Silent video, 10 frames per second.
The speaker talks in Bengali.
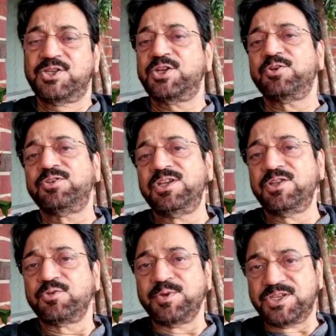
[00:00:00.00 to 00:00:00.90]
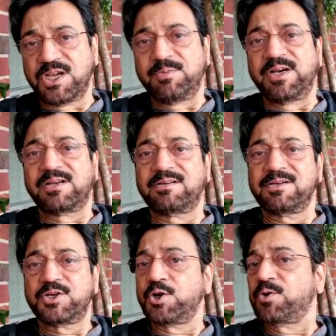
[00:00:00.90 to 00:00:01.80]
চিরদিনই তুমি যে আমার
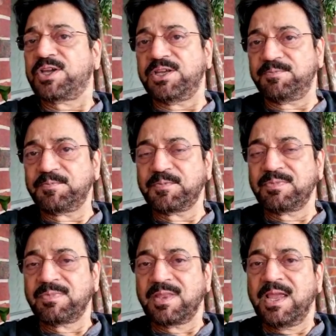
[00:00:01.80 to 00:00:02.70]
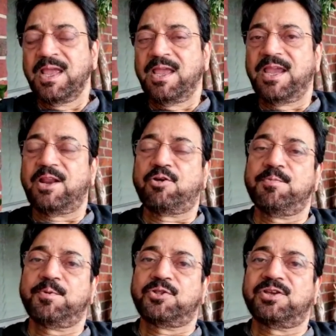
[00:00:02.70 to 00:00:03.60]
সঙ্গী এরকম
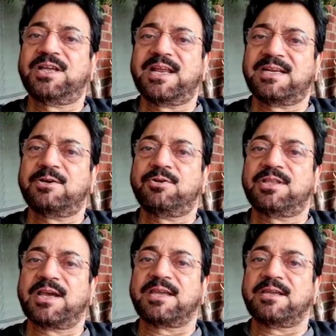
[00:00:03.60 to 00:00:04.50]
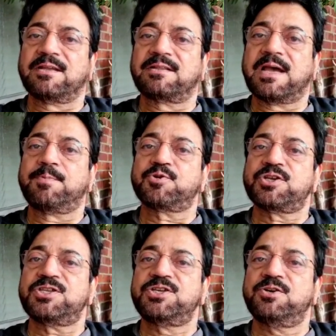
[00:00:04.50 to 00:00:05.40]
প্রত্যেকের একটা করে থাকে
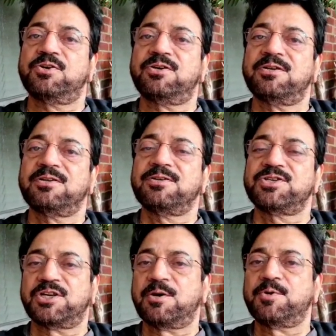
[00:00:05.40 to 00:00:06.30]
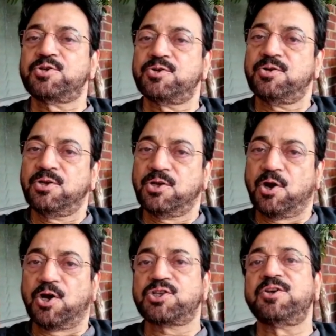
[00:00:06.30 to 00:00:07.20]
তাপসের ছিল সেটা অবশ্য
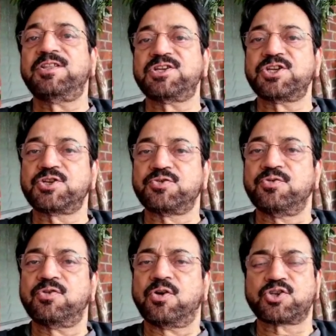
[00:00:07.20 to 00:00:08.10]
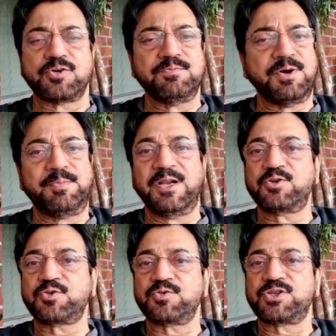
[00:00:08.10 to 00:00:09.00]
অজয় দাসের সুর অসম্ভব ভালো
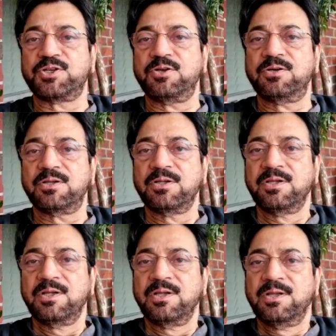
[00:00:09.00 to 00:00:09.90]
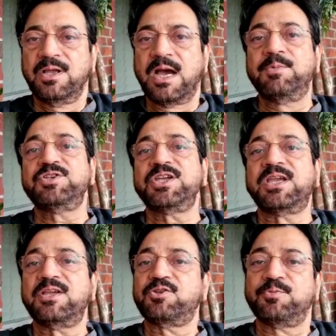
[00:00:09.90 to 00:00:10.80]
সুর ছিল আমি যে
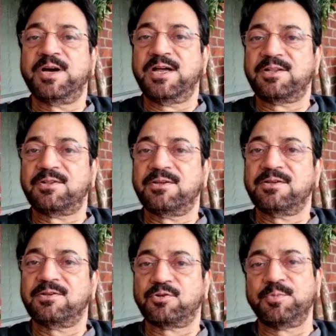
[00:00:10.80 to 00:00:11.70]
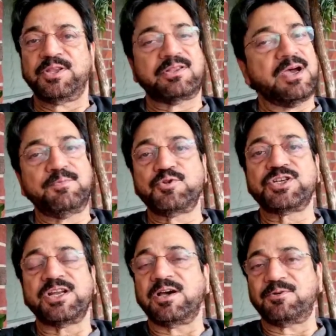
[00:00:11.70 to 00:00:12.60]
কে তোমার তুমি তা
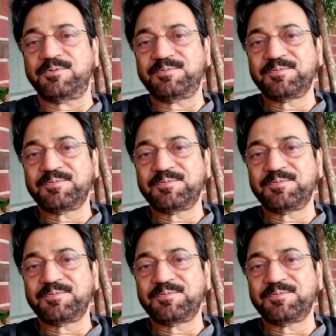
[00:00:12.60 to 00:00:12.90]
বুঝে নাও